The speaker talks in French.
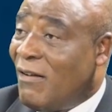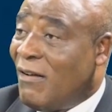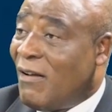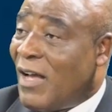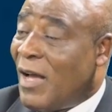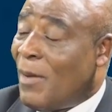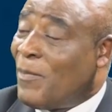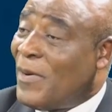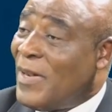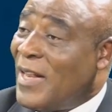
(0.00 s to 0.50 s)

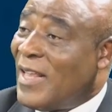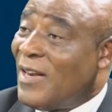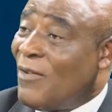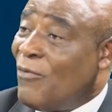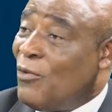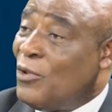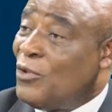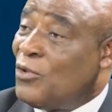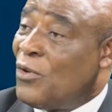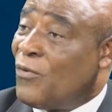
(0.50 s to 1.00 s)
après la
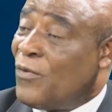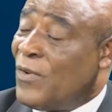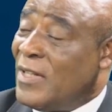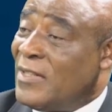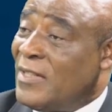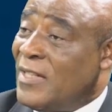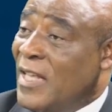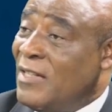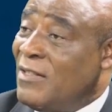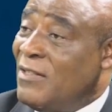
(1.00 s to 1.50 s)
Révolution
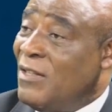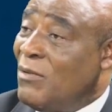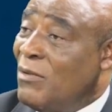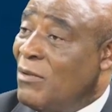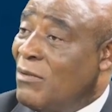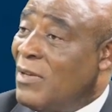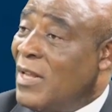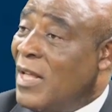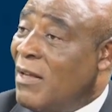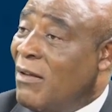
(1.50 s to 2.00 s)
française
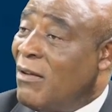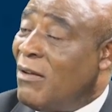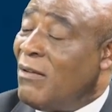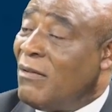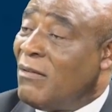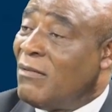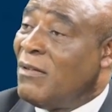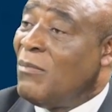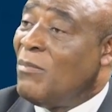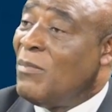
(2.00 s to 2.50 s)
de,
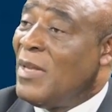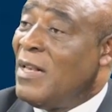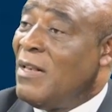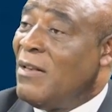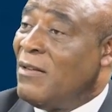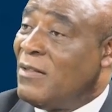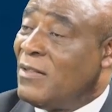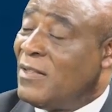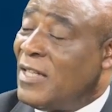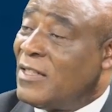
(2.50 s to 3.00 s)
de
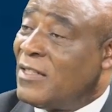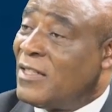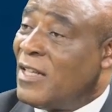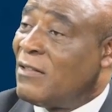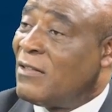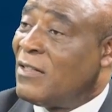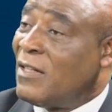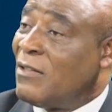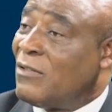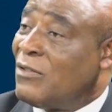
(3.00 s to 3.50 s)

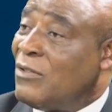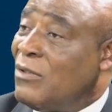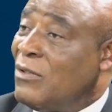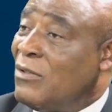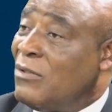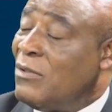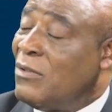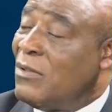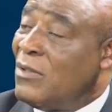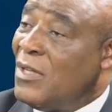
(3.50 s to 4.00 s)

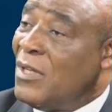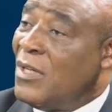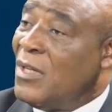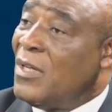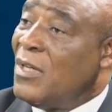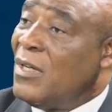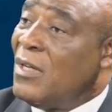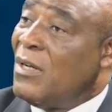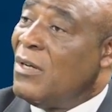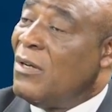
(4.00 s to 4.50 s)
1732,
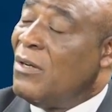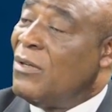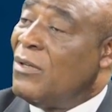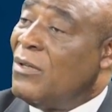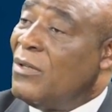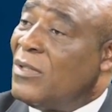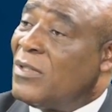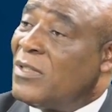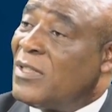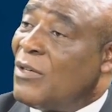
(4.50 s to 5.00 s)

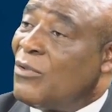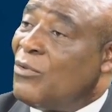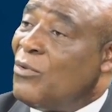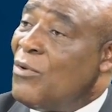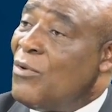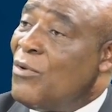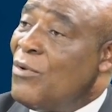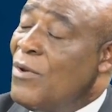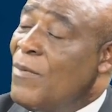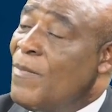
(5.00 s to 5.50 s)

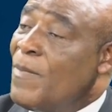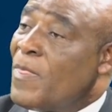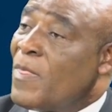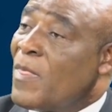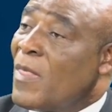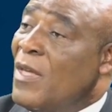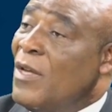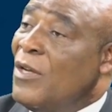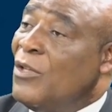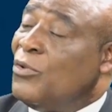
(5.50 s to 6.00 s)
euh,
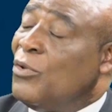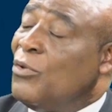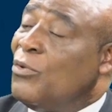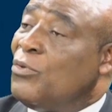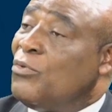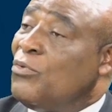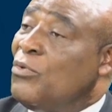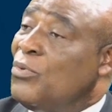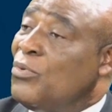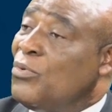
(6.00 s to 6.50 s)
je
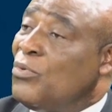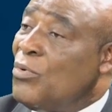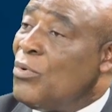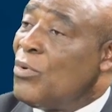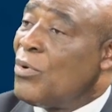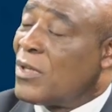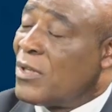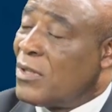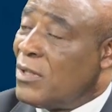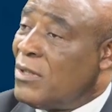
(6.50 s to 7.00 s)
suis
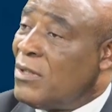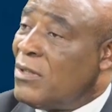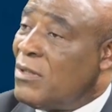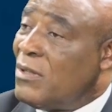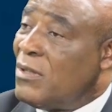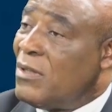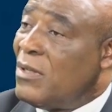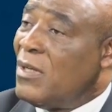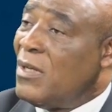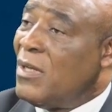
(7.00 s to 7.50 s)
sûr que
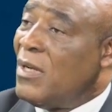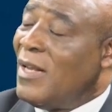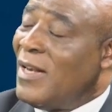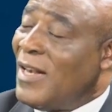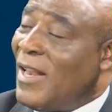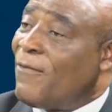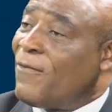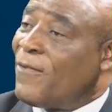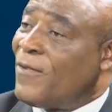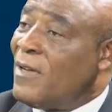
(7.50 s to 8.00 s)

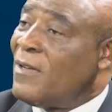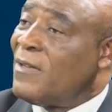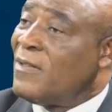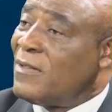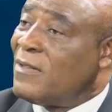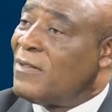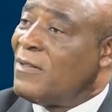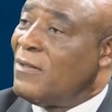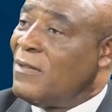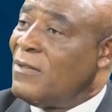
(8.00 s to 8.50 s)
la
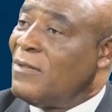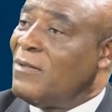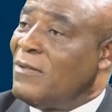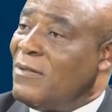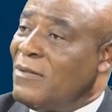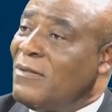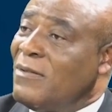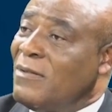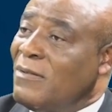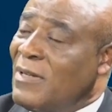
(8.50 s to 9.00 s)
France,
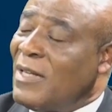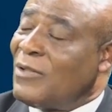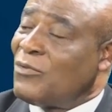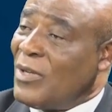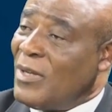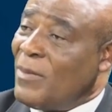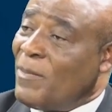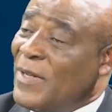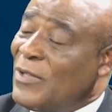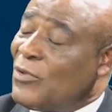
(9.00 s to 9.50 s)
euh,
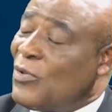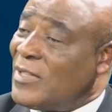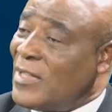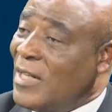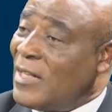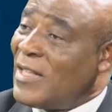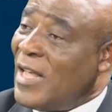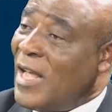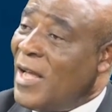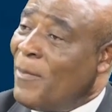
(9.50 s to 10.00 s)
après
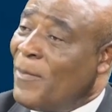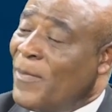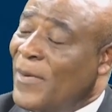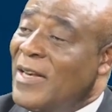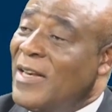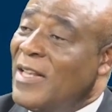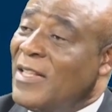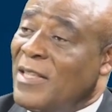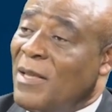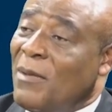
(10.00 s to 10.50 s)
60 ans
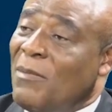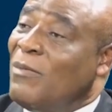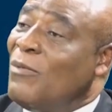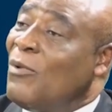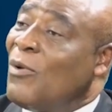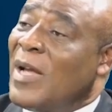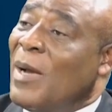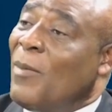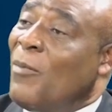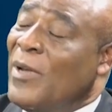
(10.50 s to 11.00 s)
après, le
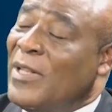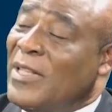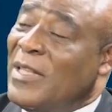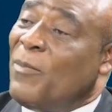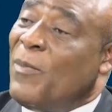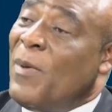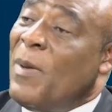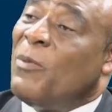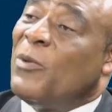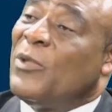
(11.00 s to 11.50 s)
Gabon était
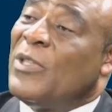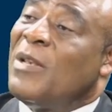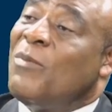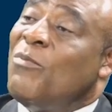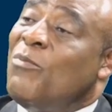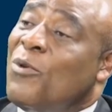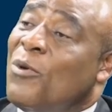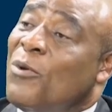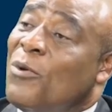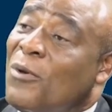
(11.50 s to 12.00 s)
peut-être
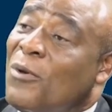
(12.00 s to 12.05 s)
mieux.